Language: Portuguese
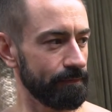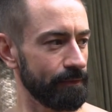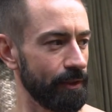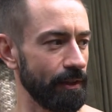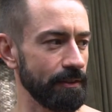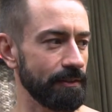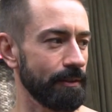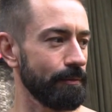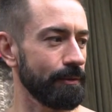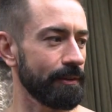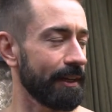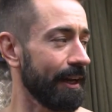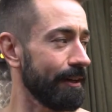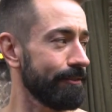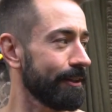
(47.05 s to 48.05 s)
Nossa,
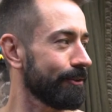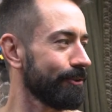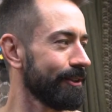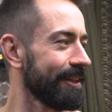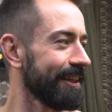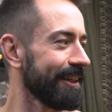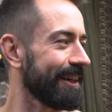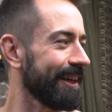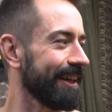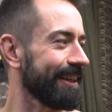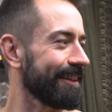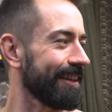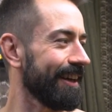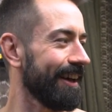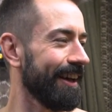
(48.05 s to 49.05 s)
crava agulha aí, cara.
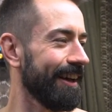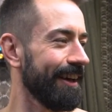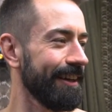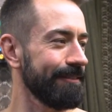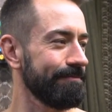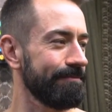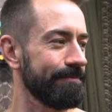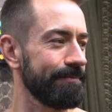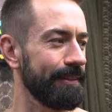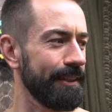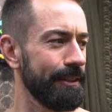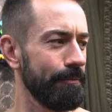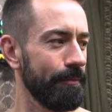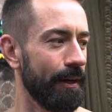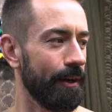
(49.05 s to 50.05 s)
Tá, tá
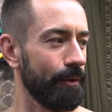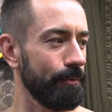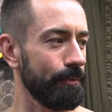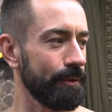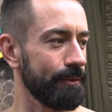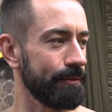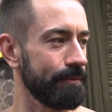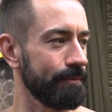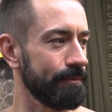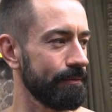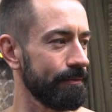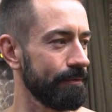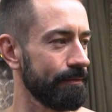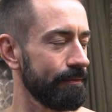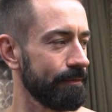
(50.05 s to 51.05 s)
animal,
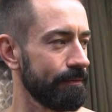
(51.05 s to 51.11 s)
meu.